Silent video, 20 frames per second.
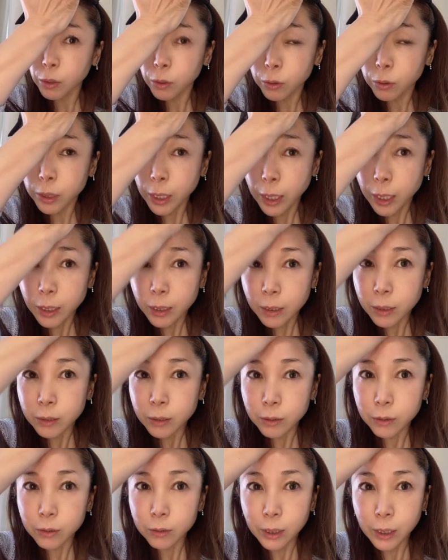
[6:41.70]
こで
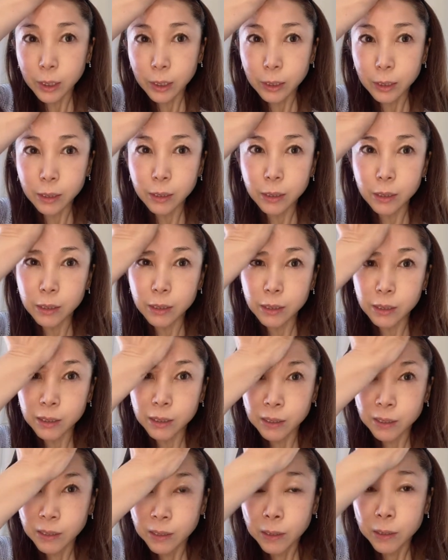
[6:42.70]
ぐり
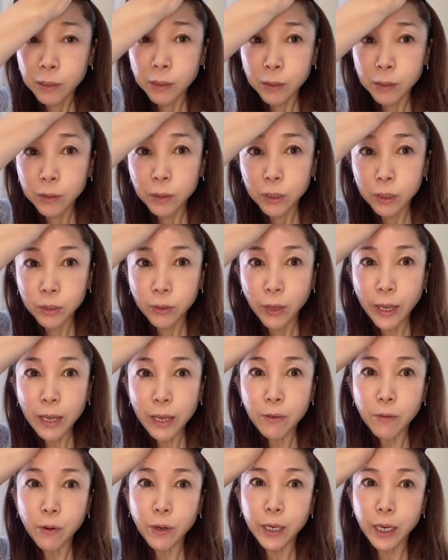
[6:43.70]
ぐりと
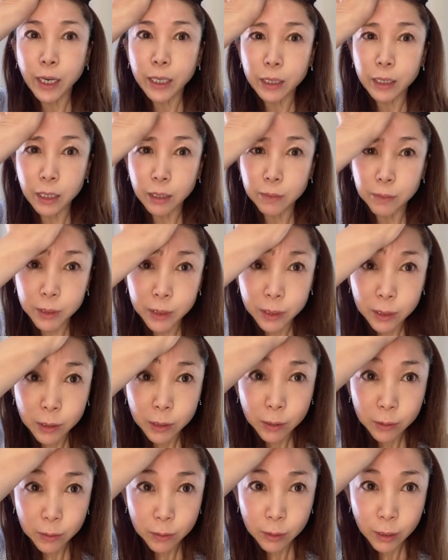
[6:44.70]
円を描いていきます
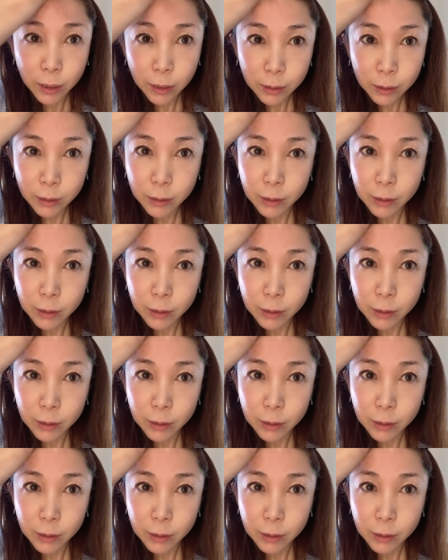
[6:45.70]
ぐり